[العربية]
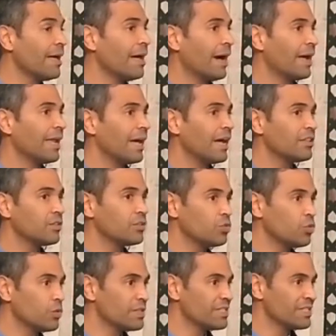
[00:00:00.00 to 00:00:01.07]
على خاطر
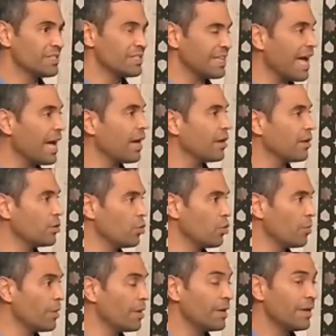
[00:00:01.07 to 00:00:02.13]
تونس تستحق
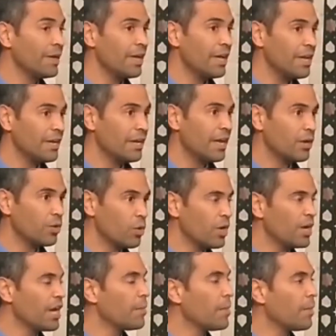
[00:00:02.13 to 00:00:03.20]
اليوم ان
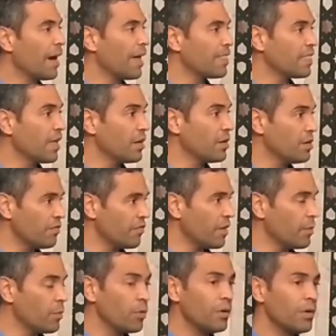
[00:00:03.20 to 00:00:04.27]
كلنا مع بعضنا
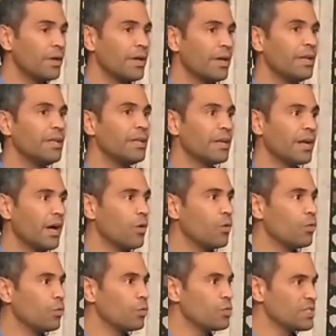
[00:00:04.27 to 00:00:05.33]
نفهموا اللي راهو
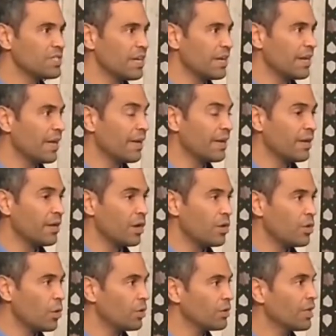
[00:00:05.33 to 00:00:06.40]
وصلنا
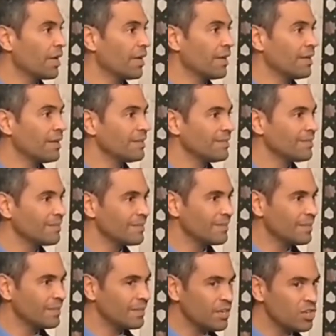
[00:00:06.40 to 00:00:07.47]
لنقطه
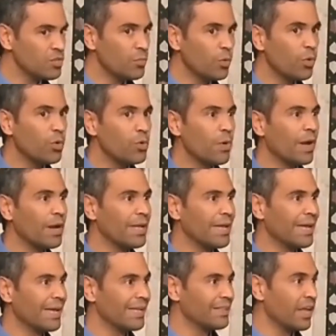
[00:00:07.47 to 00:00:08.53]
نجموا نقولوا
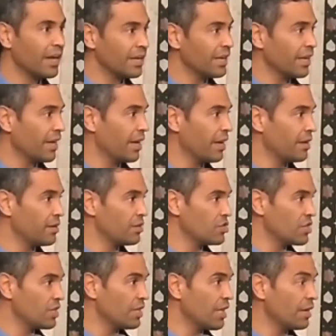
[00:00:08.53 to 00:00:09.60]
عليها دقيقه
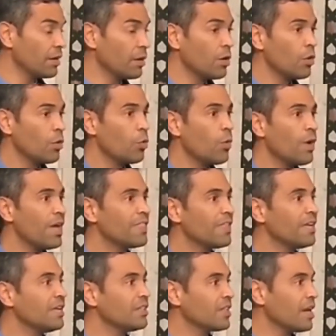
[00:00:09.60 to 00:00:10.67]
جدا وهذا
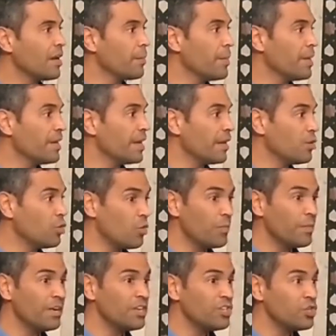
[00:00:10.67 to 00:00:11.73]
يتطلب منا اليوم
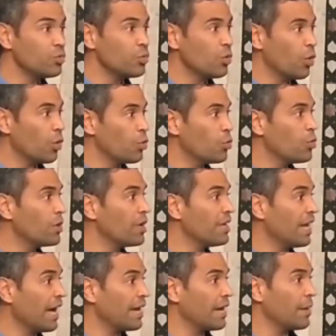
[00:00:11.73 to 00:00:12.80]
نجد الحلول اللي
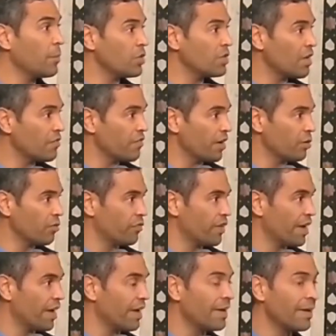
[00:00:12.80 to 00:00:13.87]
عندنا مده نفكروا
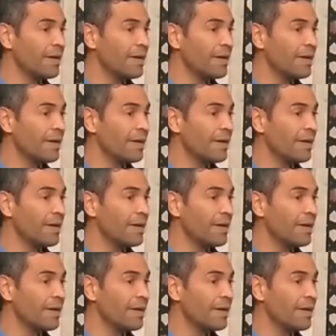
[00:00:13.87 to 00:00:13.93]
فيها